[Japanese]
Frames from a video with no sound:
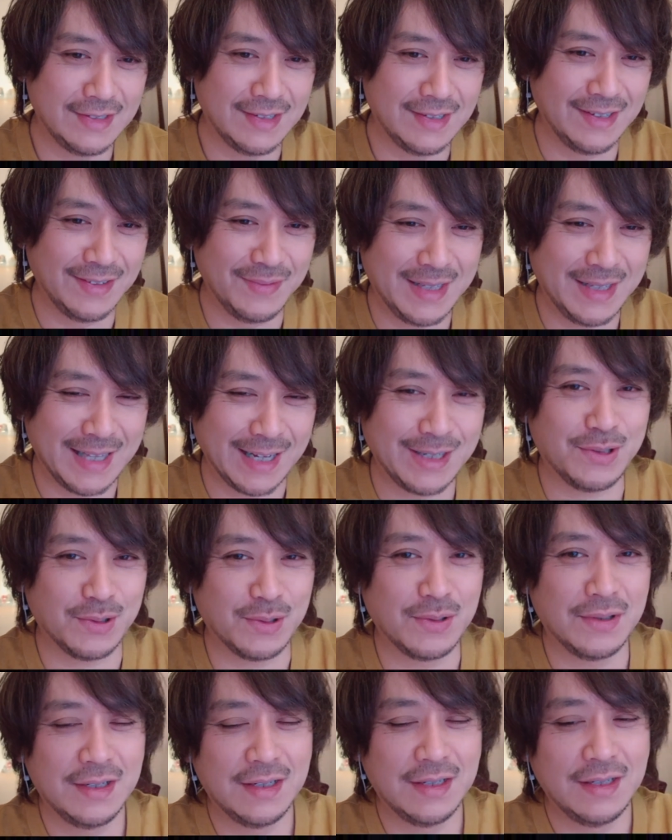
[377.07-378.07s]
見た人
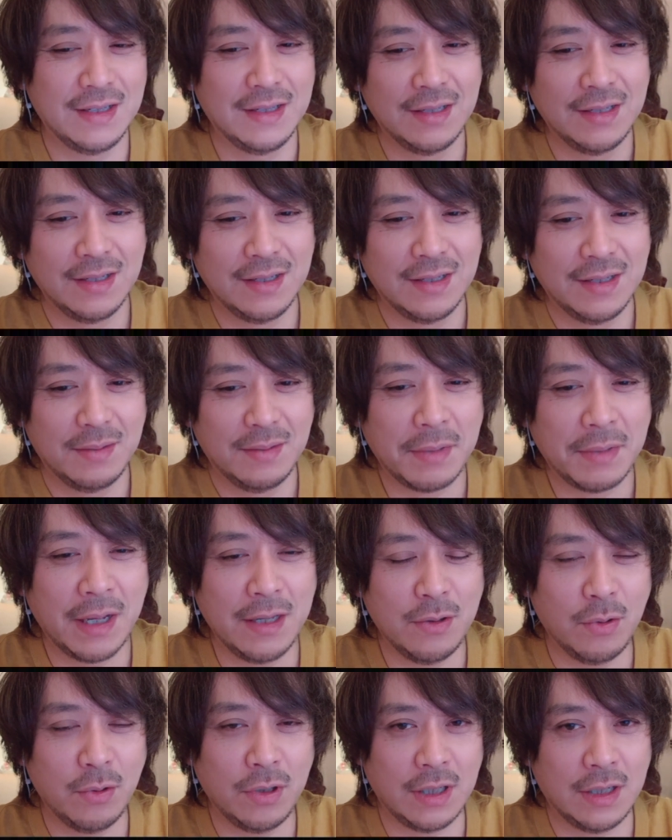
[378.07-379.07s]
前
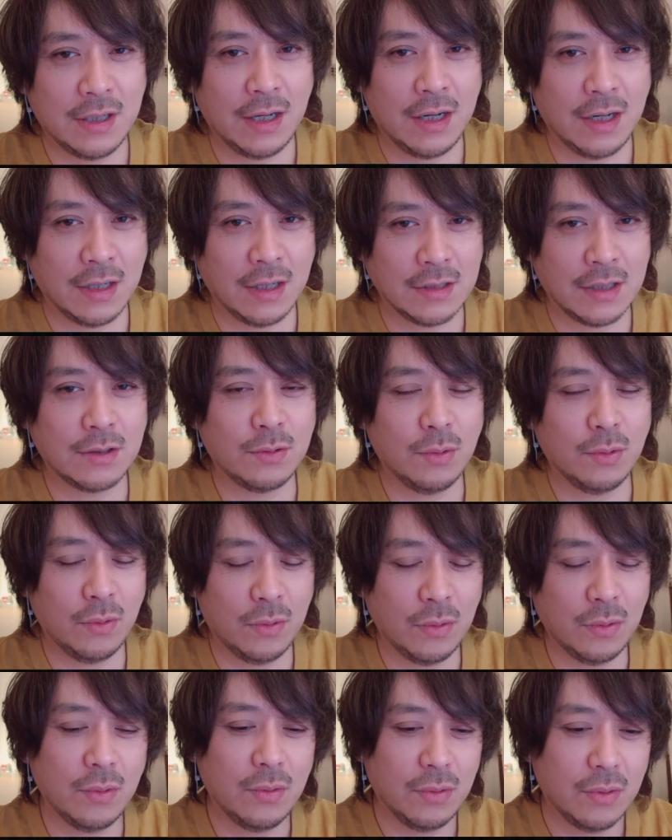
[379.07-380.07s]
降りて光が差すとこ
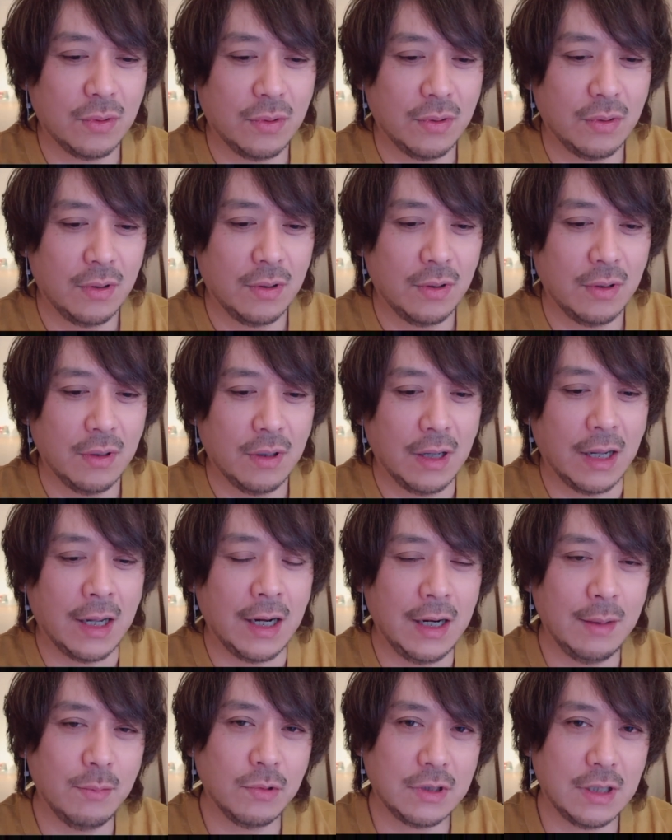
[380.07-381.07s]
ろあ
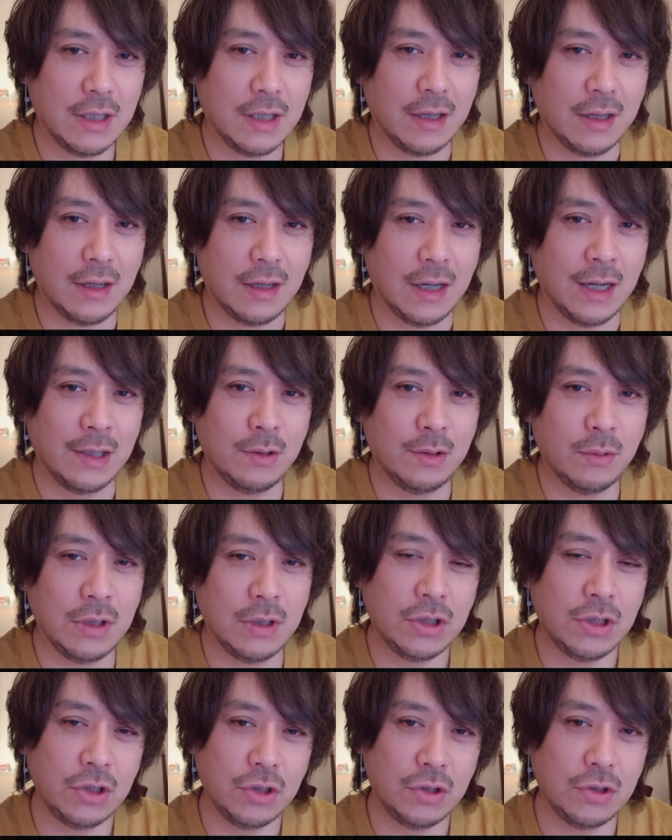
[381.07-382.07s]
れもさあの
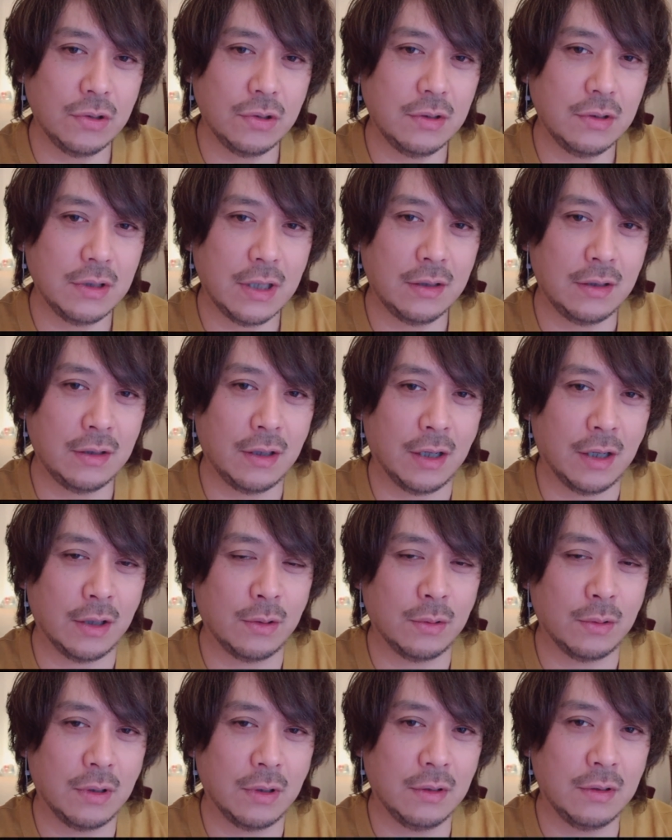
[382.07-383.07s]
一瞬なんだけ
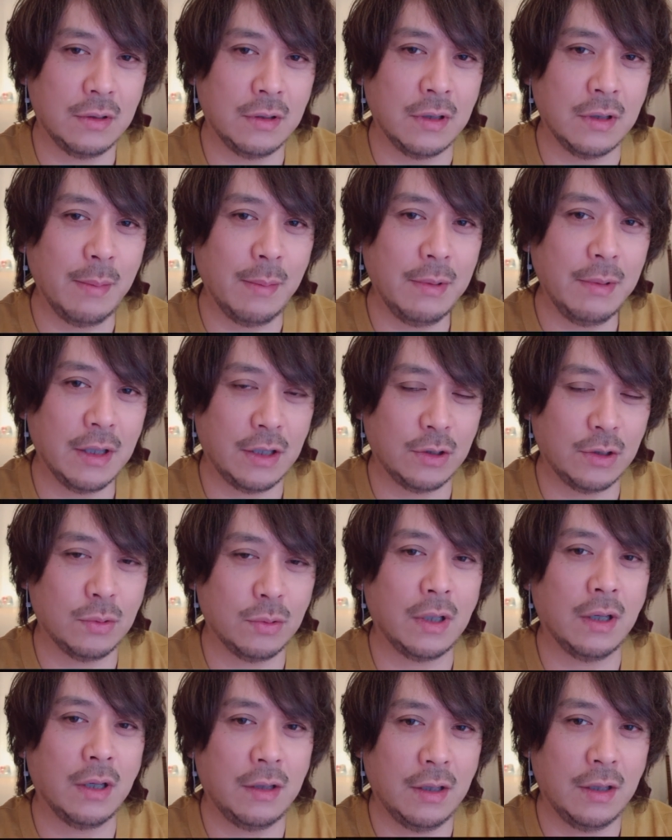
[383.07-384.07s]
ど涙出そ
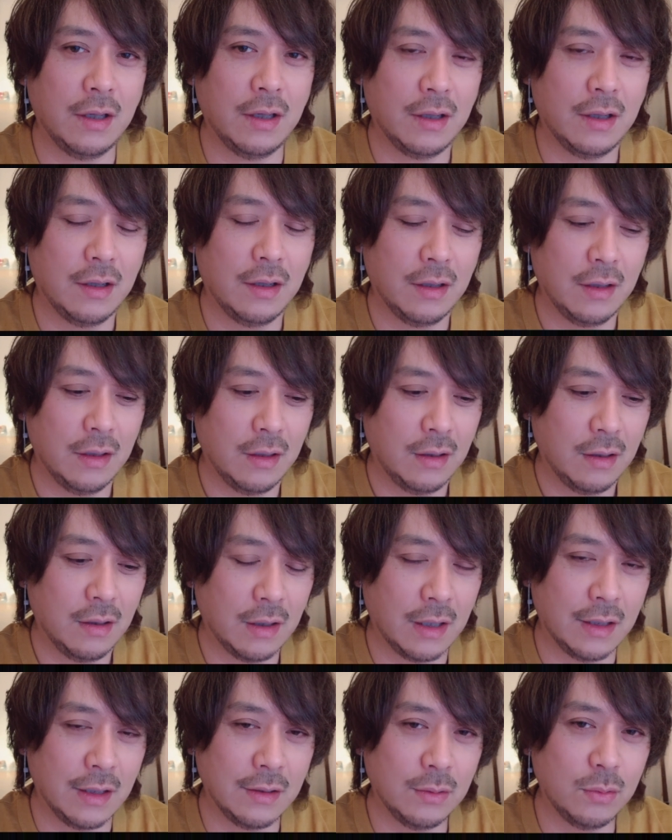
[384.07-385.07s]
うだよね
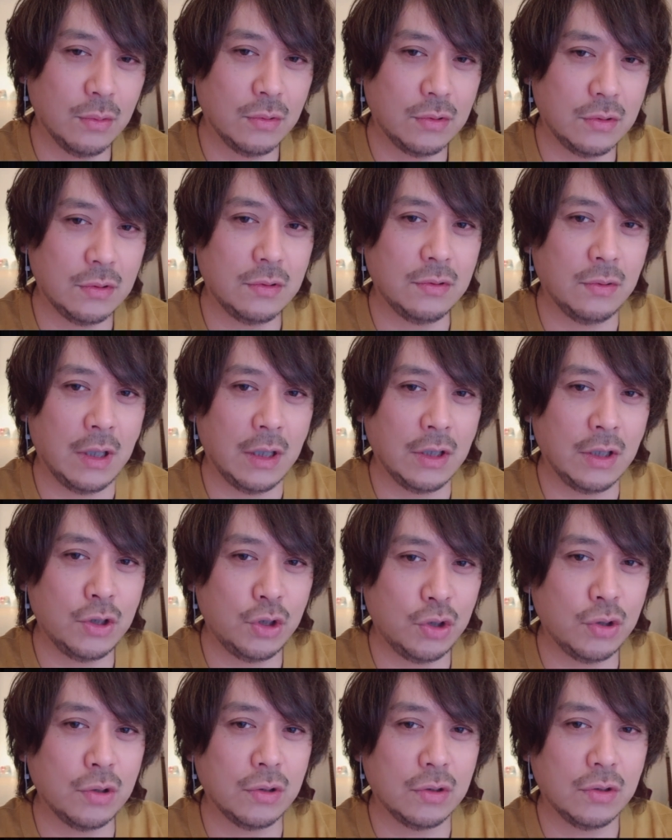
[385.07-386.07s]
感動するよね一
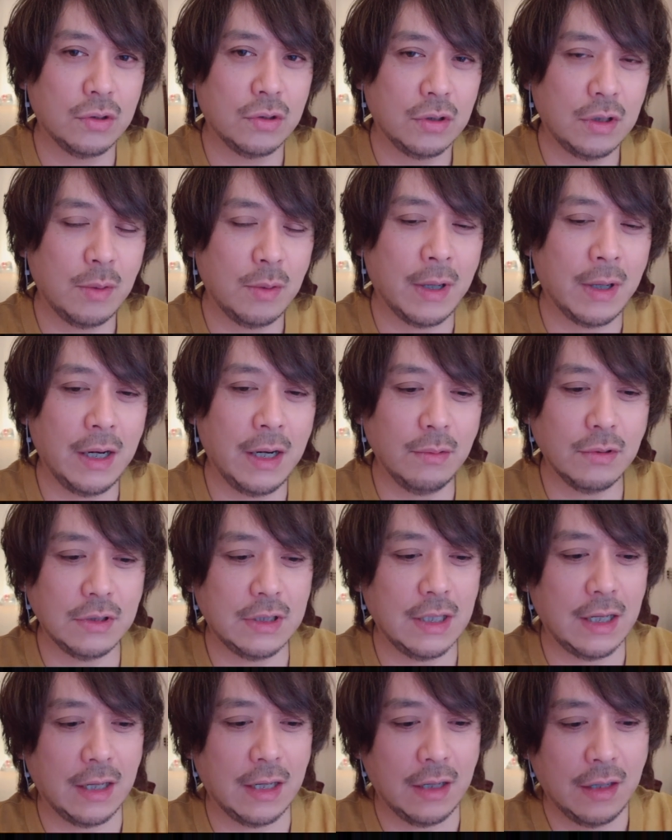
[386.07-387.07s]
瞬でもあれを
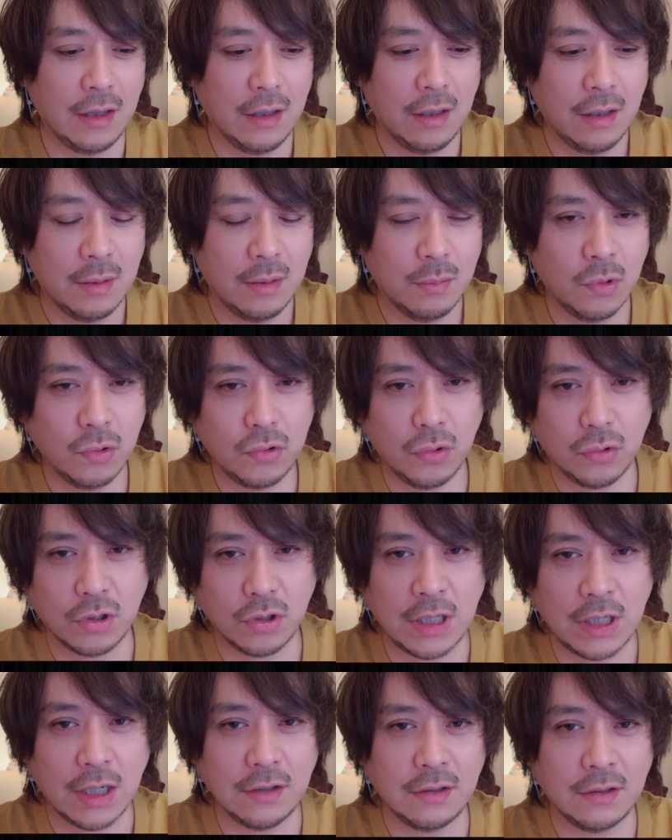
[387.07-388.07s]
さもうちょっと
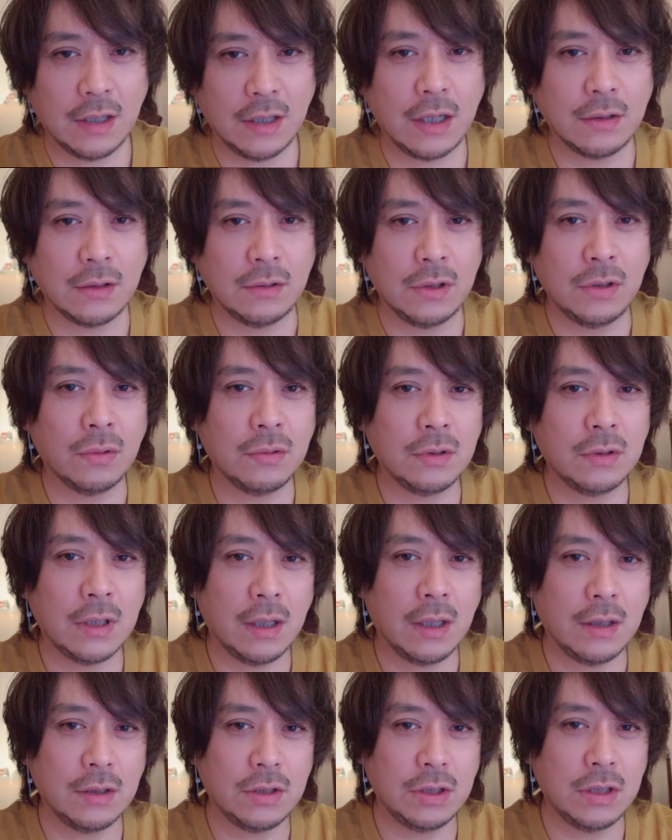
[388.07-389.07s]
尺長くいろん
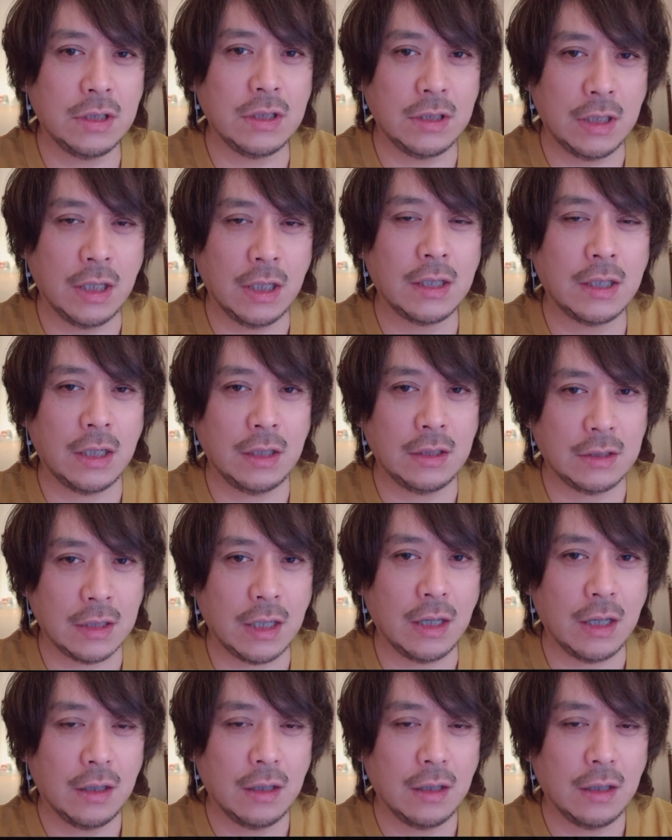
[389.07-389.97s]
なシーン入れたりさ